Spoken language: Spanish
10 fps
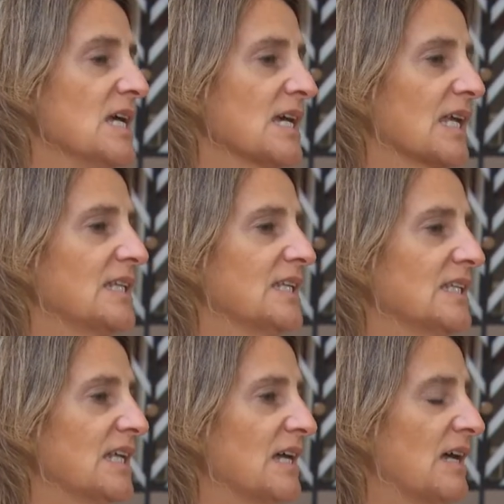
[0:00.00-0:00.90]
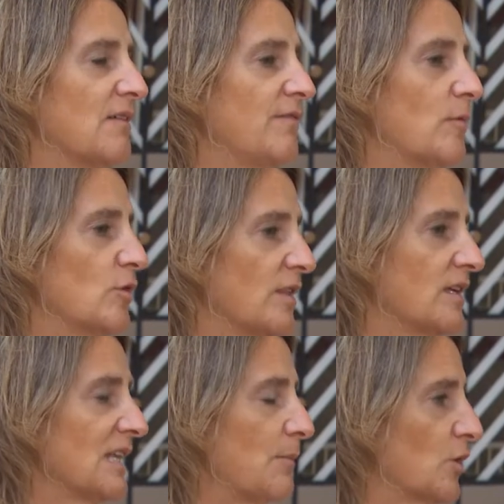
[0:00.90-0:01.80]
que tiendan a
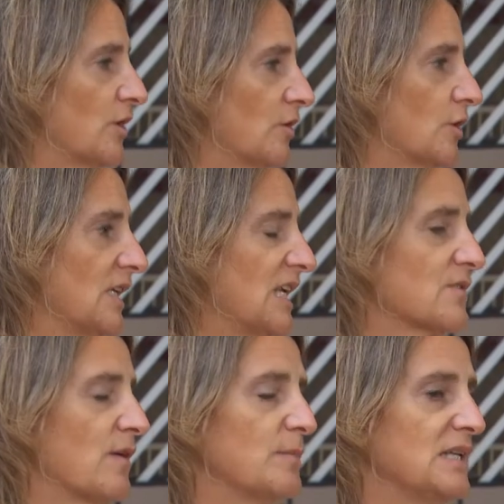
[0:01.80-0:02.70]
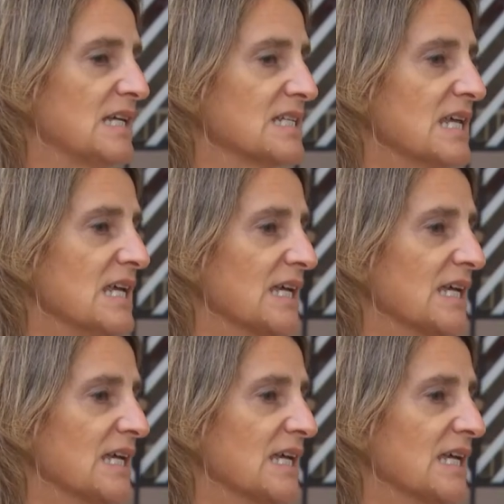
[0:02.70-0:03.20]
favorecer la protección de las familias,